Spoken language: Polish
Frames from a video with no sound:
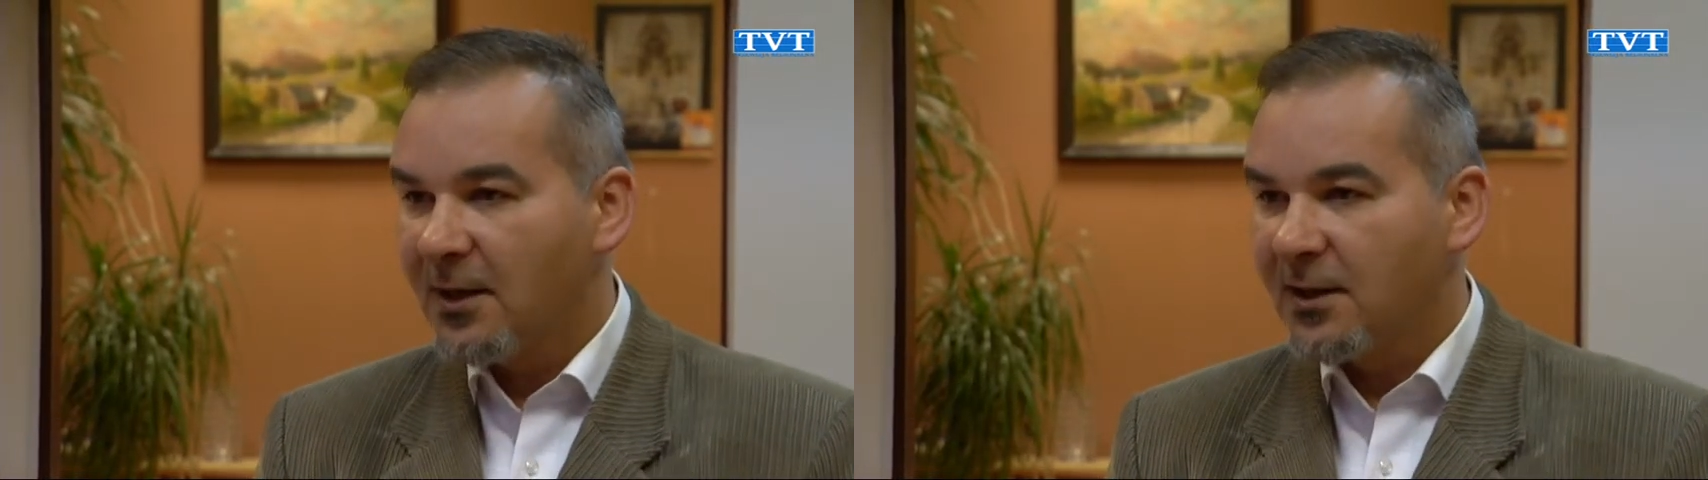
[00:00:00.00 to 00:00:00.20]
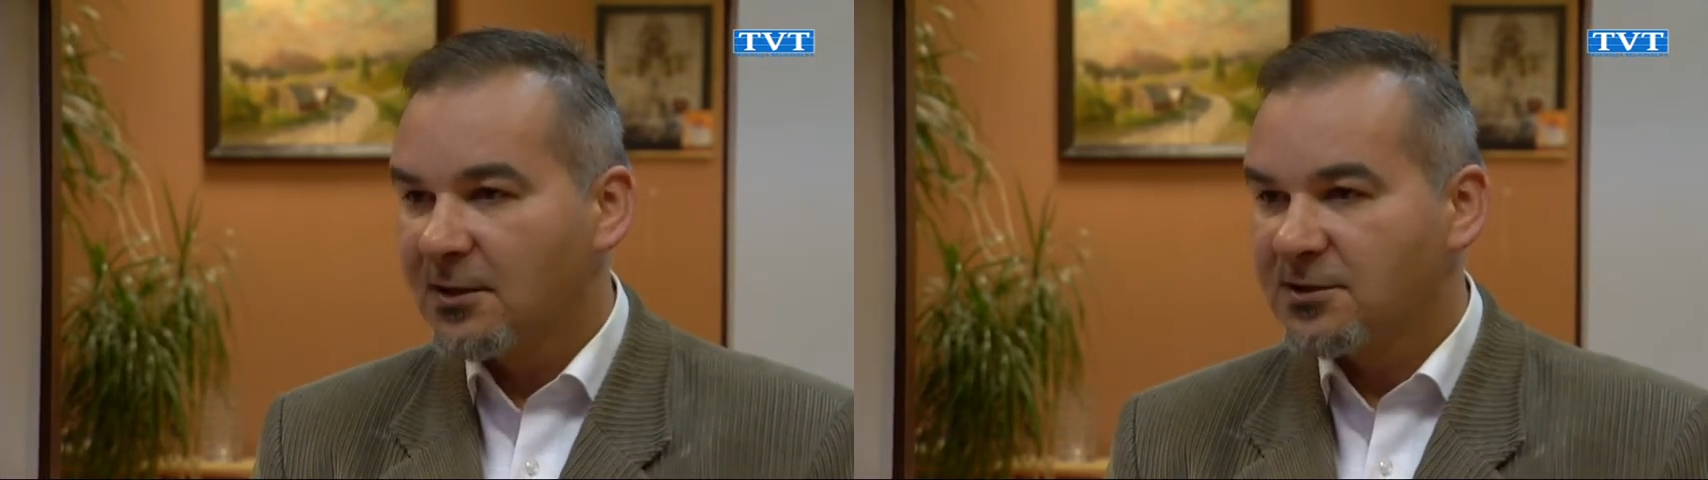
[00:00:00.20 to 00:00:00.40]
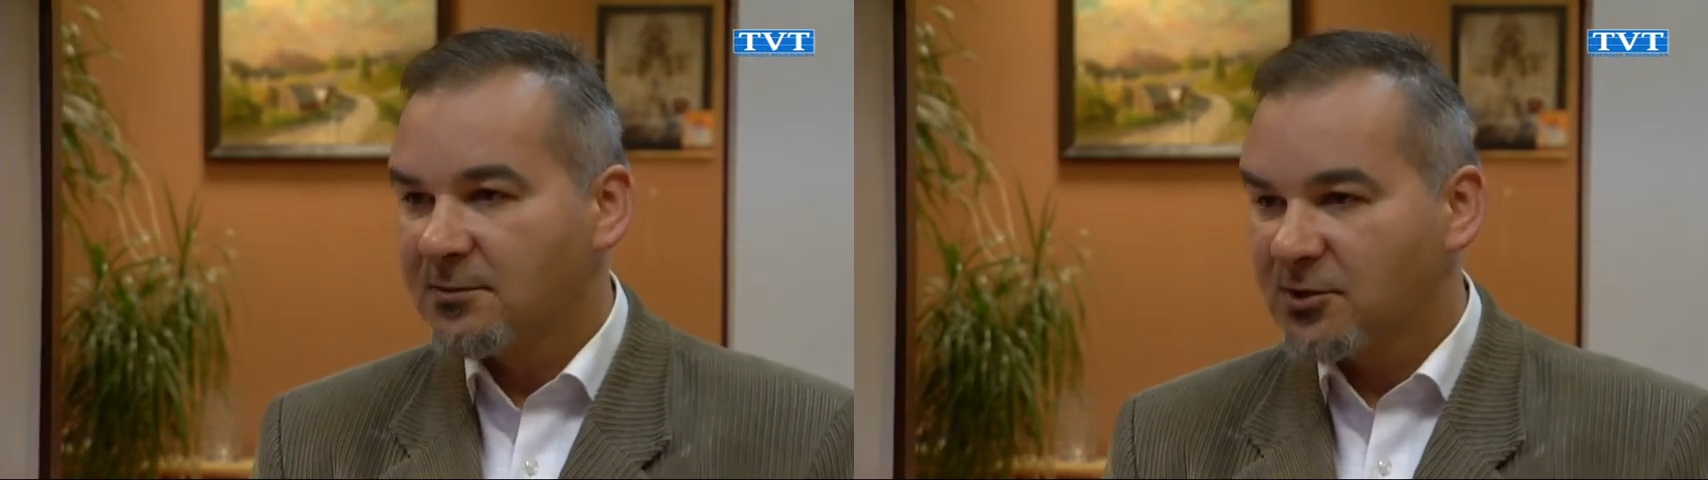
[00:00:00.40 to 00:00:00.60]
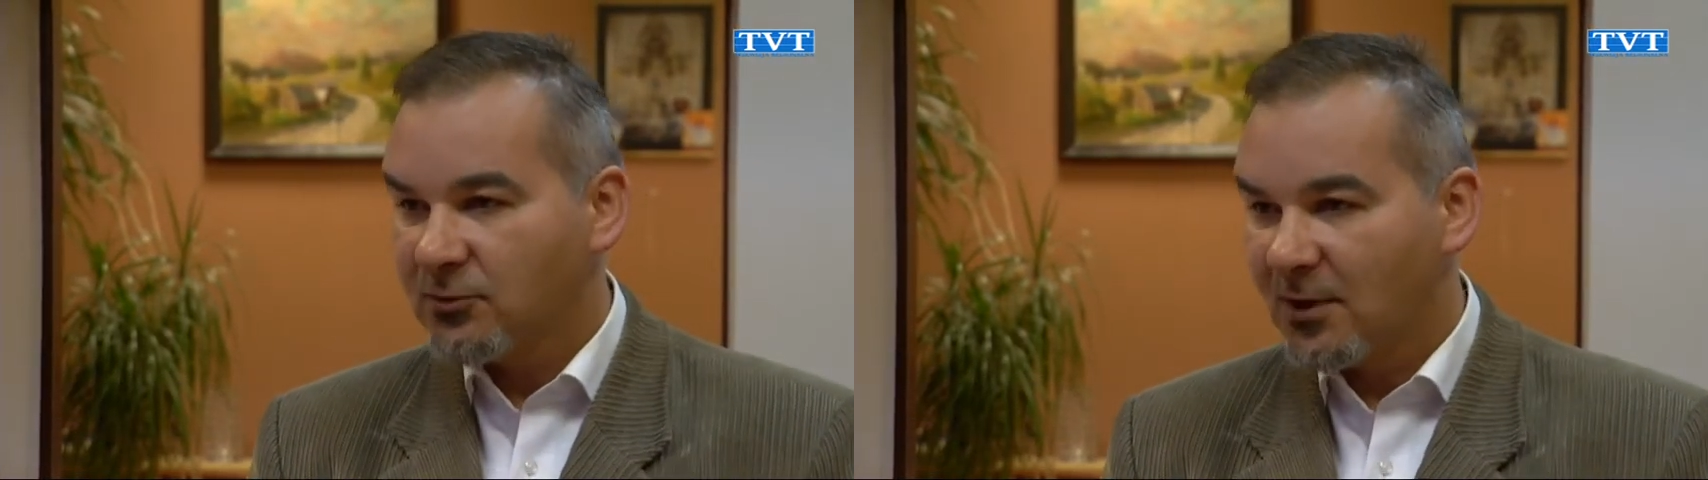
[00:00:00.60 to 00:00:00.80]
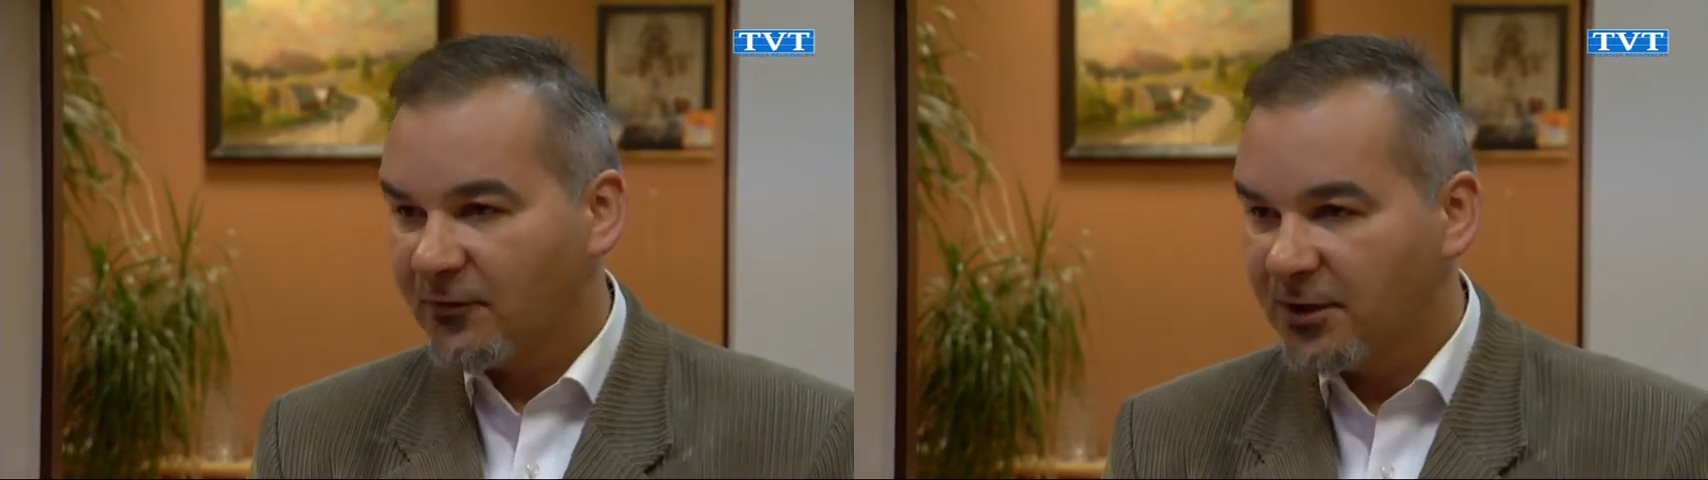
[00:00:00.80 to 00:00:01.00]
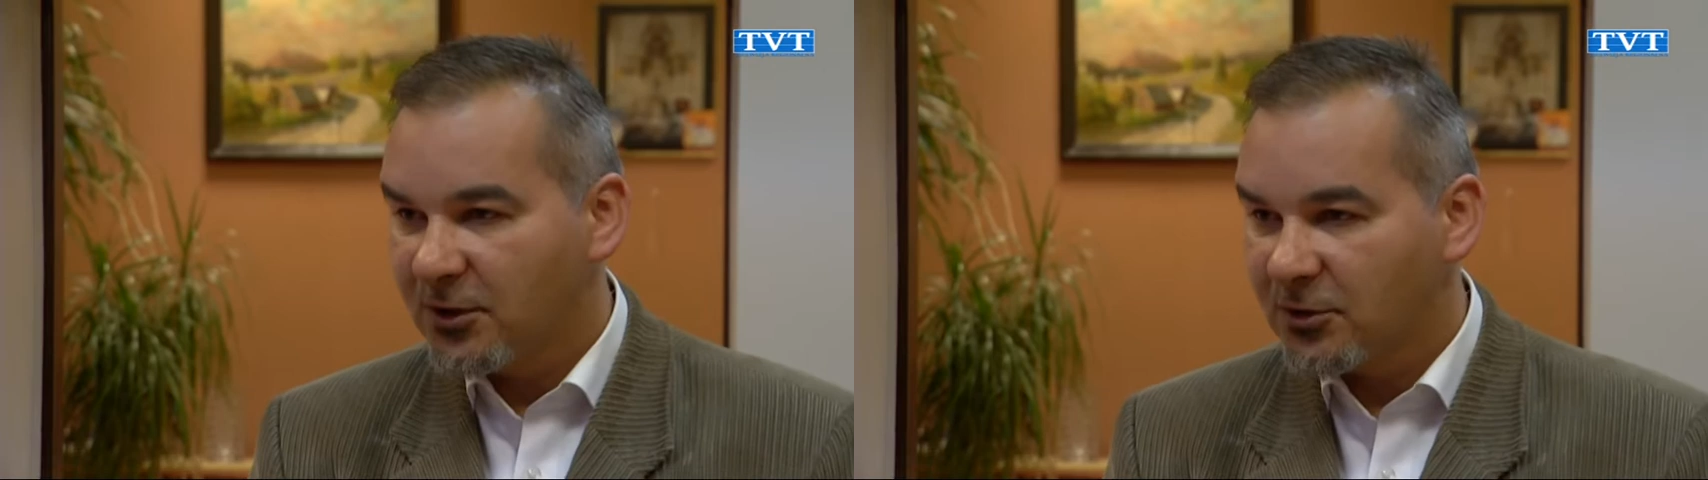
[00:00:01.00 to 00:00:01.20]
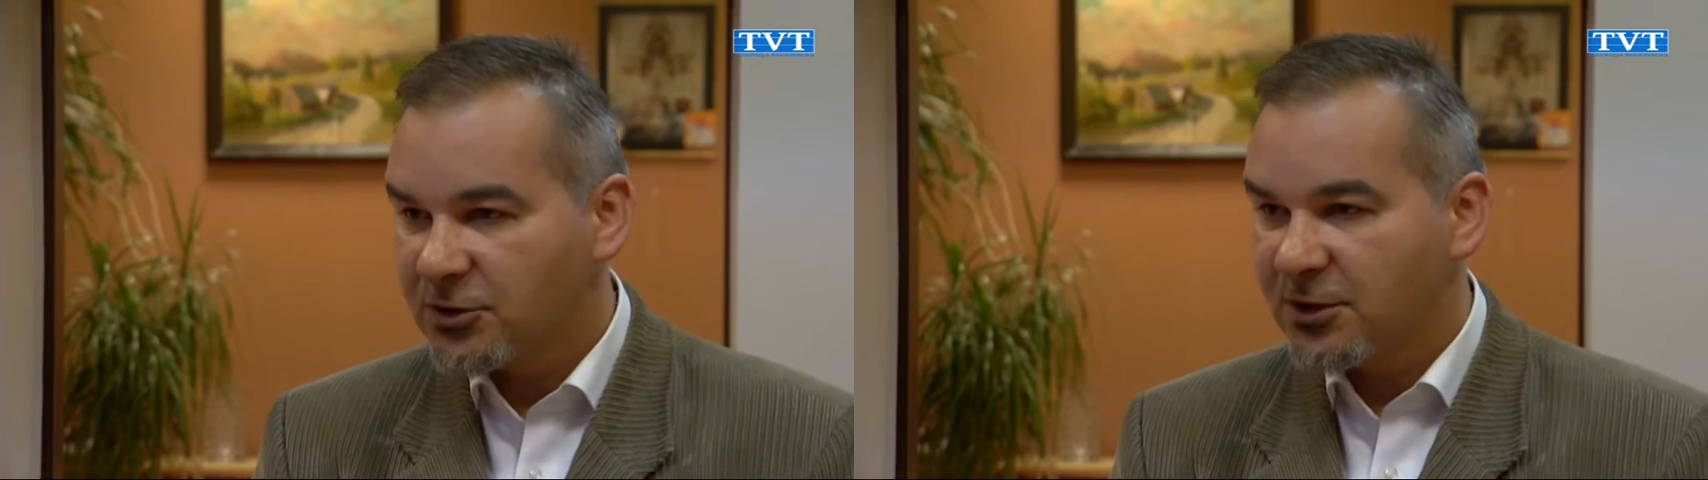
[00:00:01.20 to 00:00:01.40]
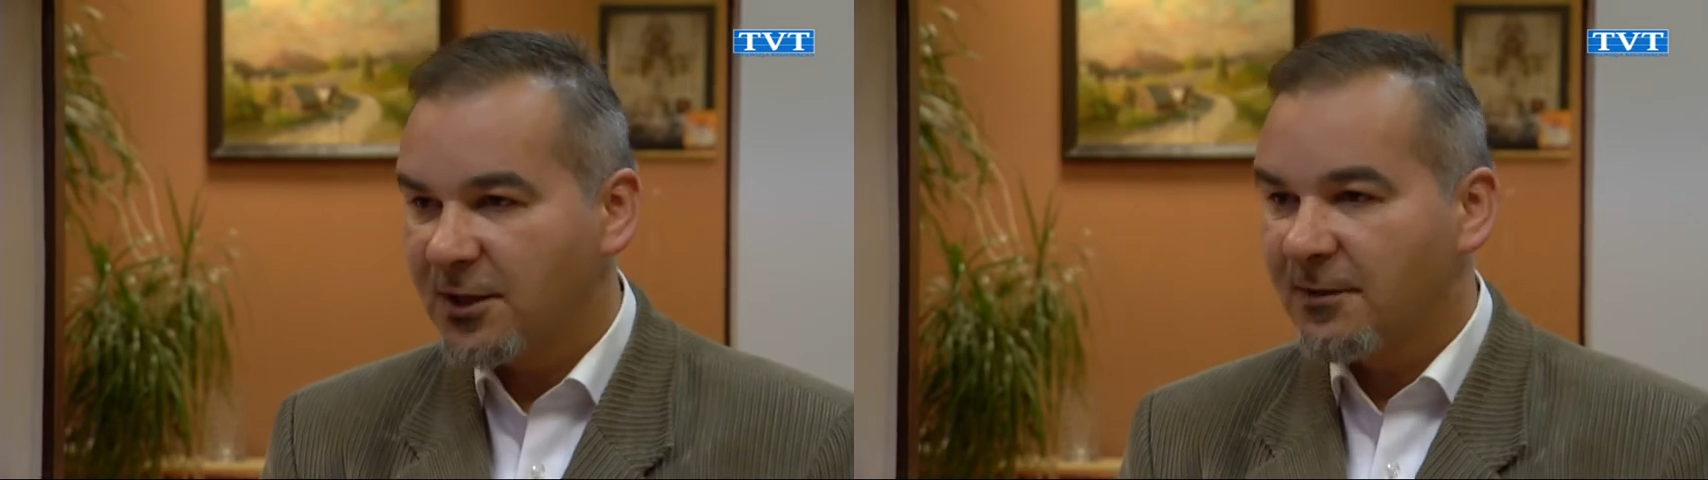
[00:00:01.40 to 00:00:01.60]
yy, czy na przykład ławki i
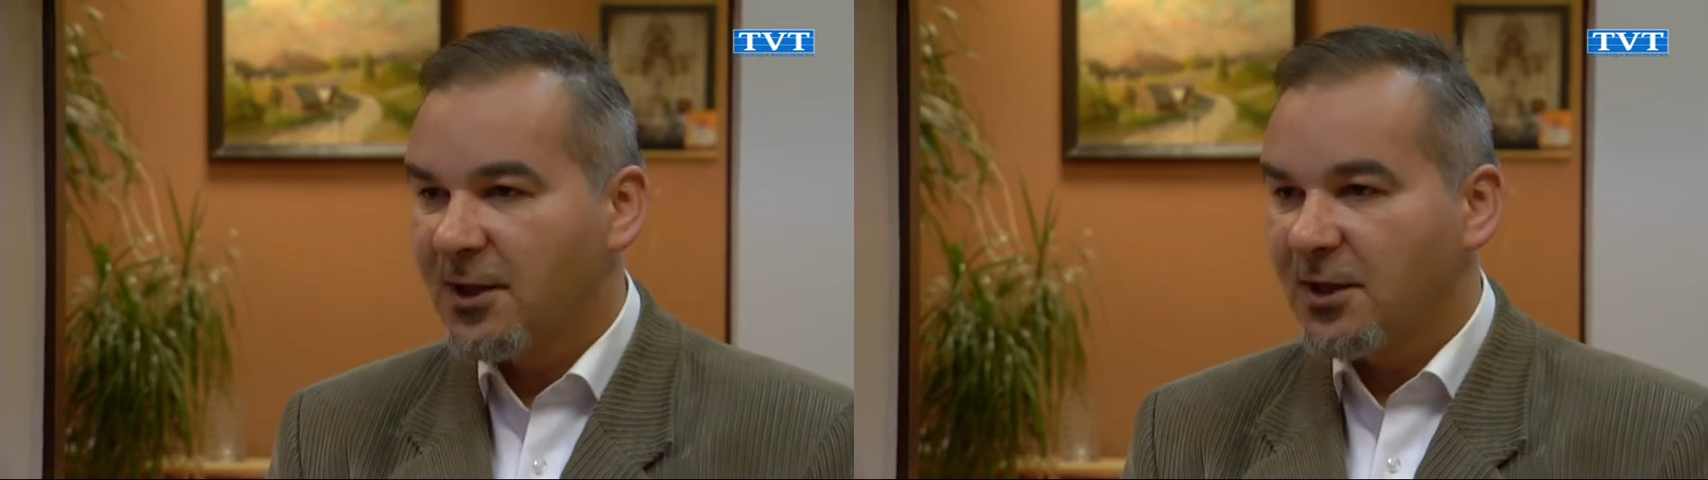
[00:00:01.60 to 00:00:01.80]
koszy,